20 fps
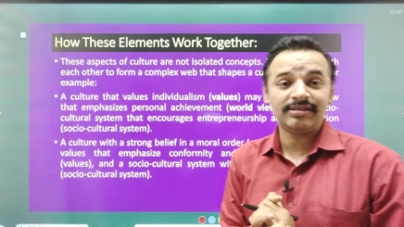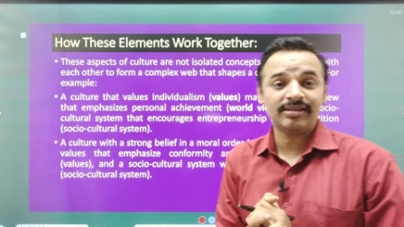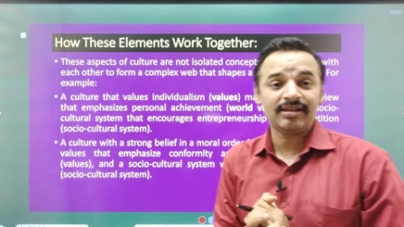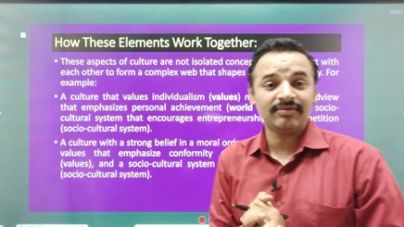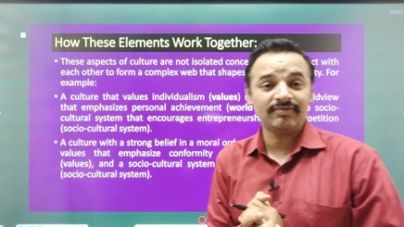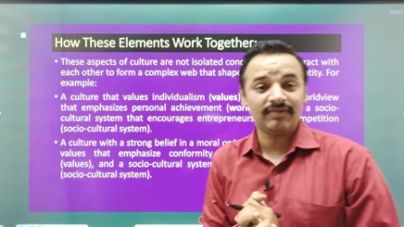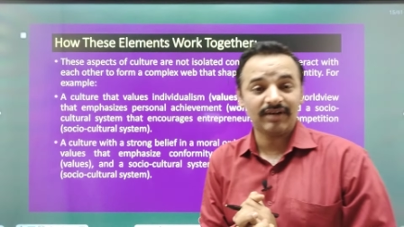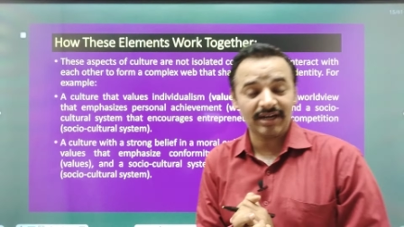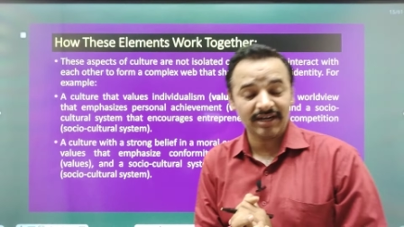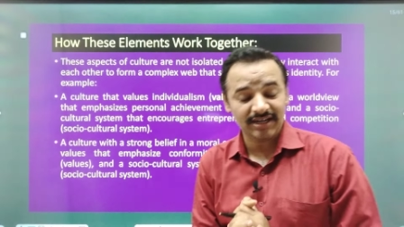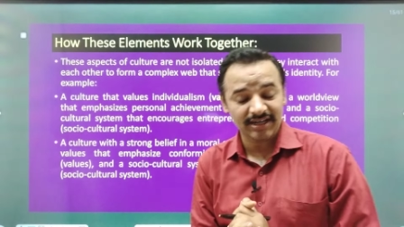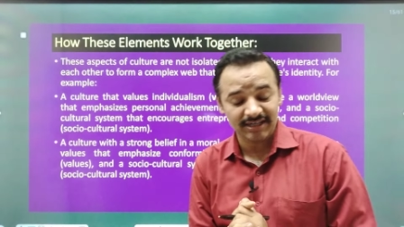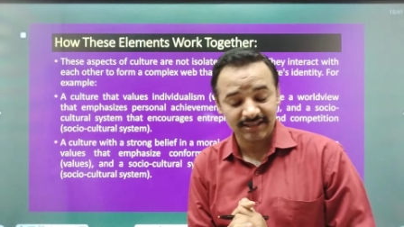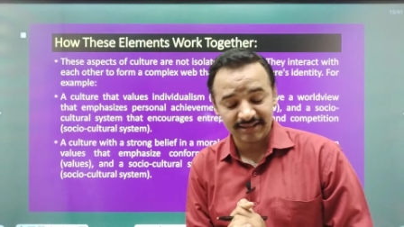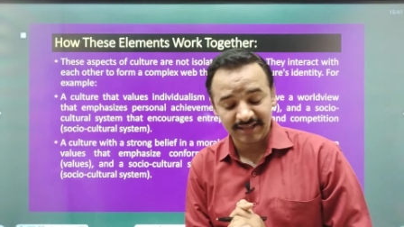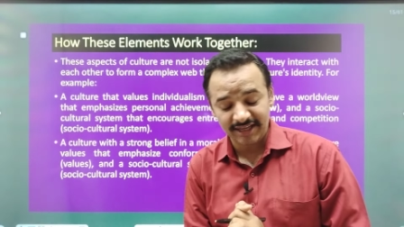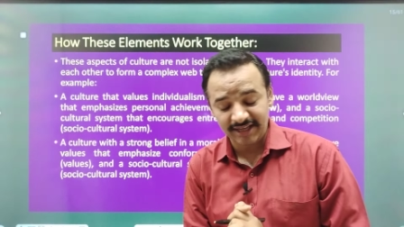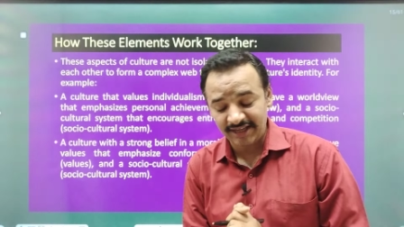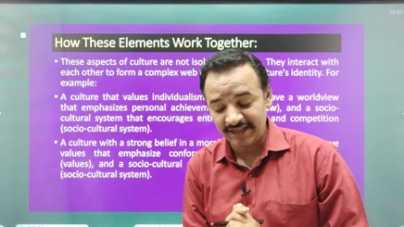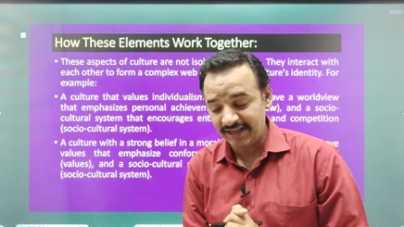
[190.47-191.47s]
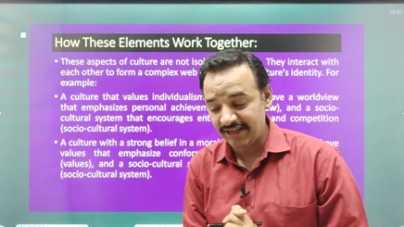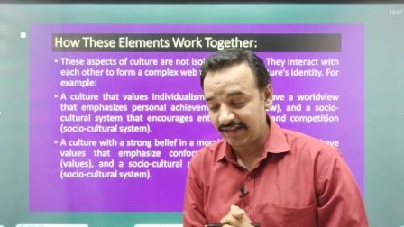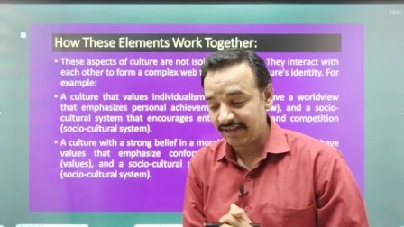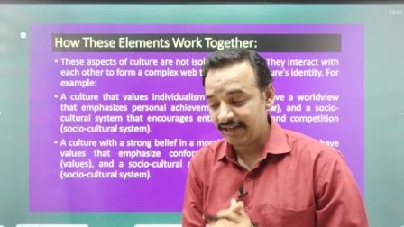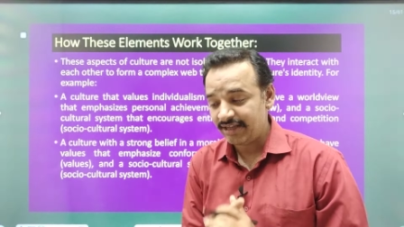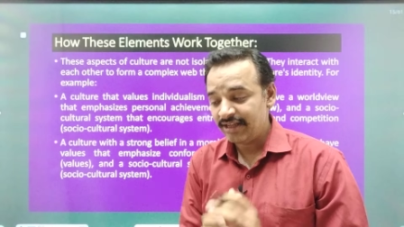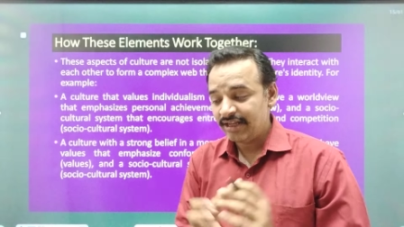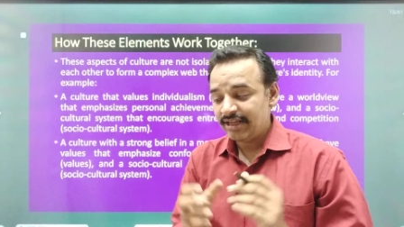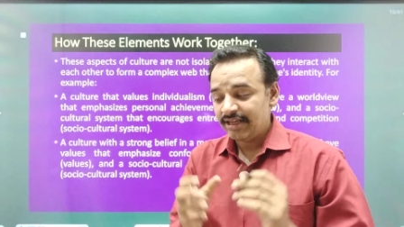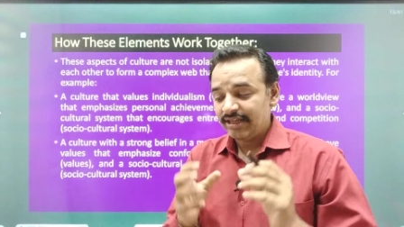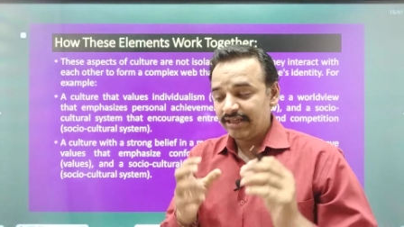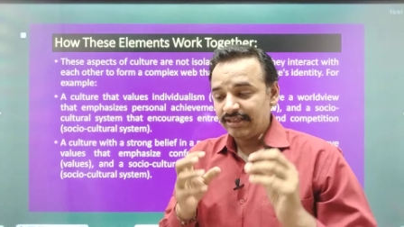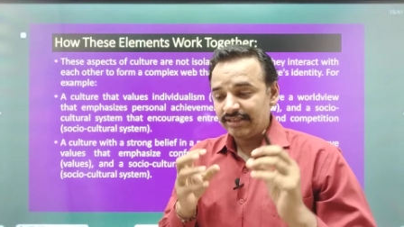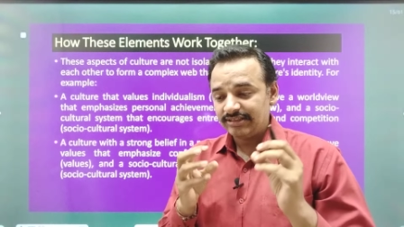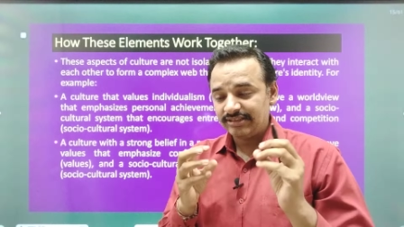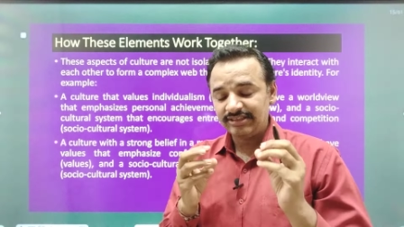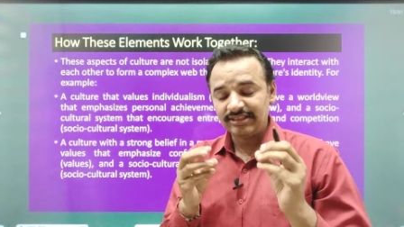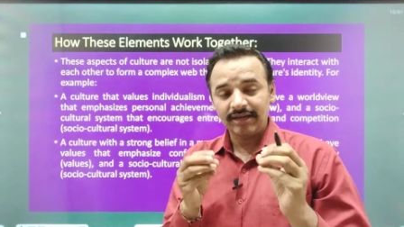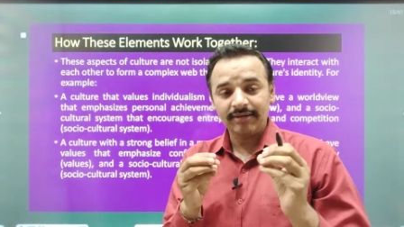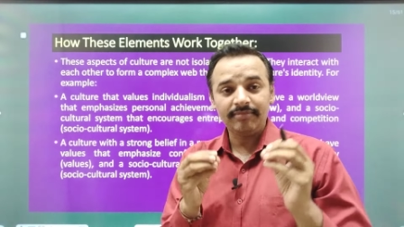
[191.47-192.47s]
एक साथ वर्क करते
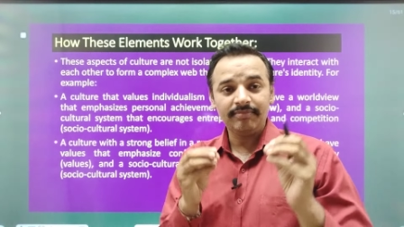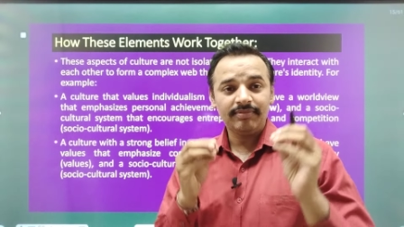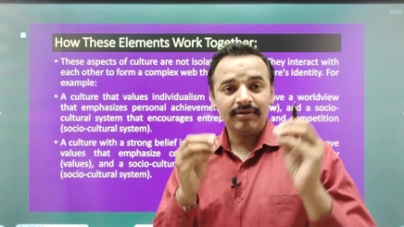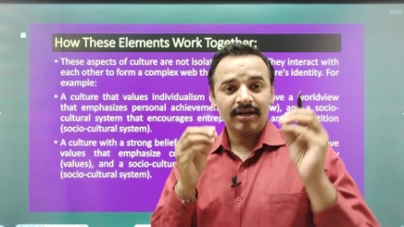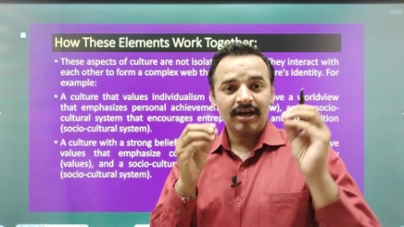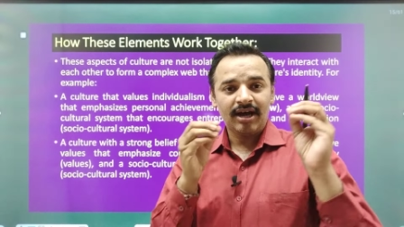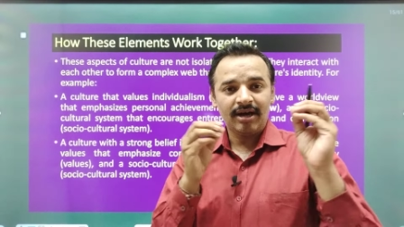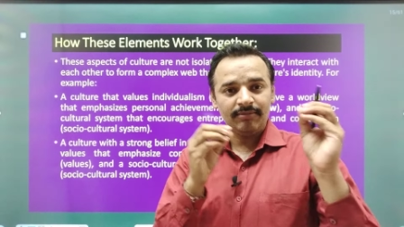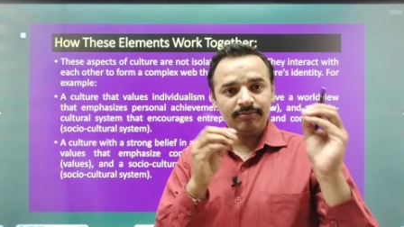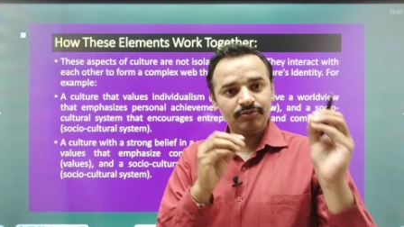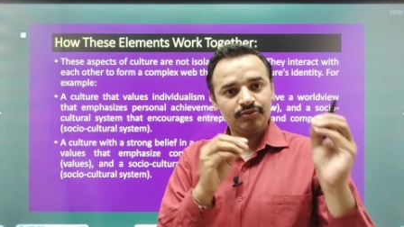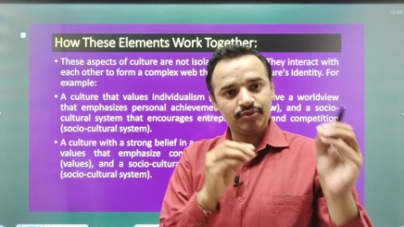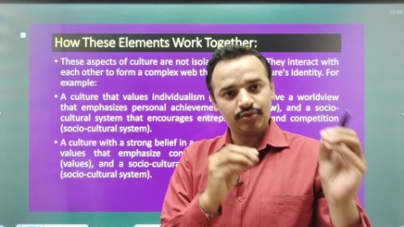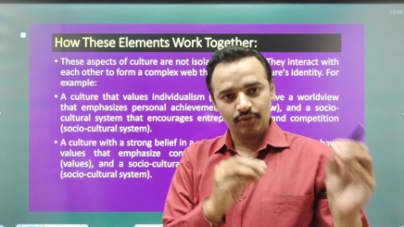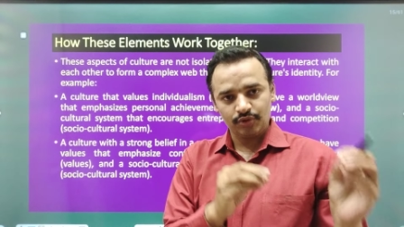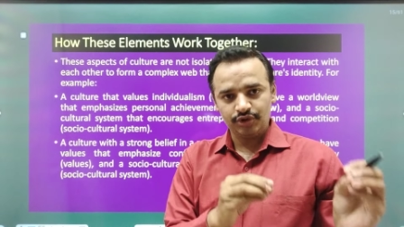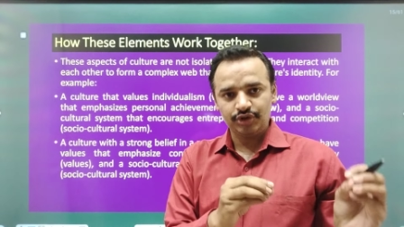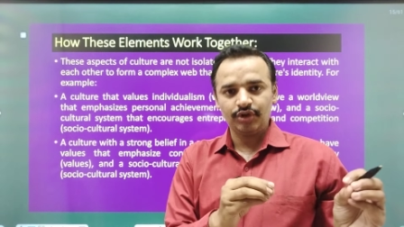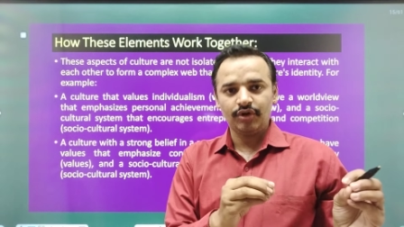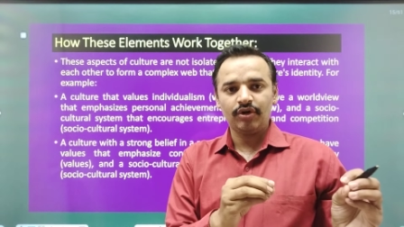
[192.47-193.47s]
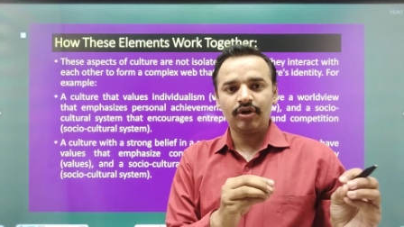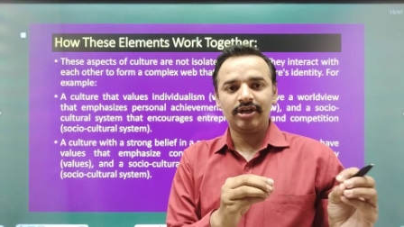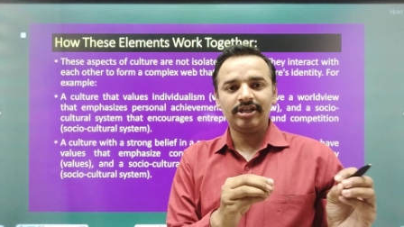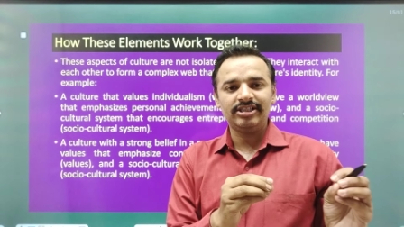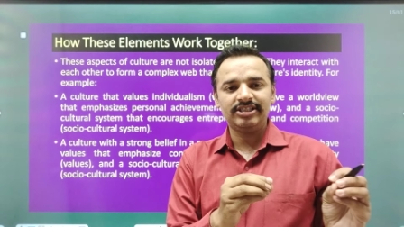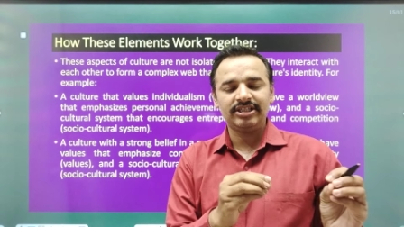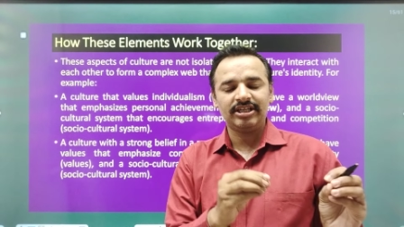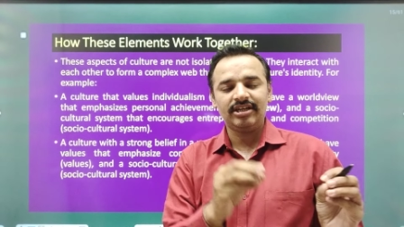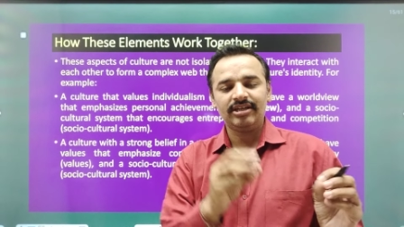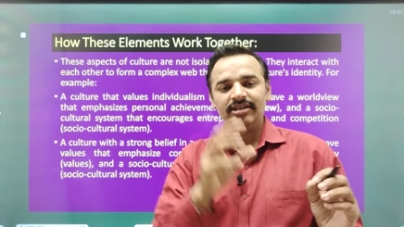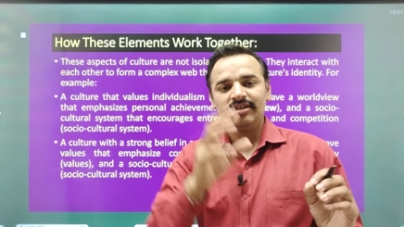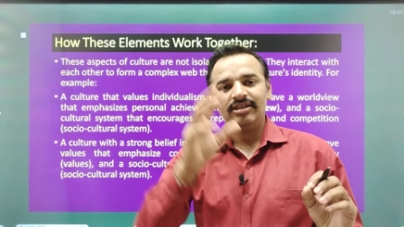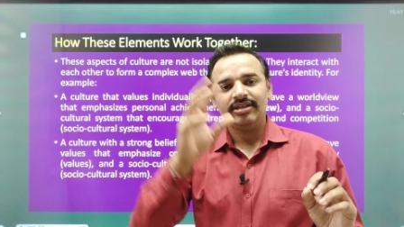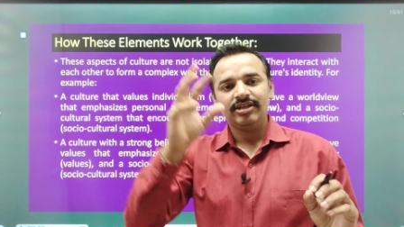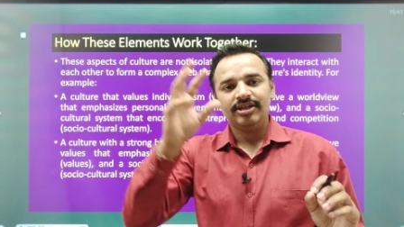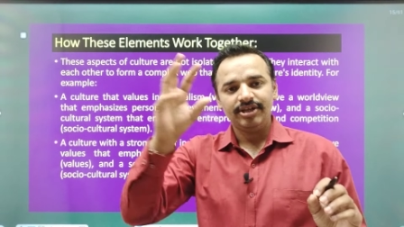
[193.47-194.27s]
हैं जब हम सोशियो कल्चर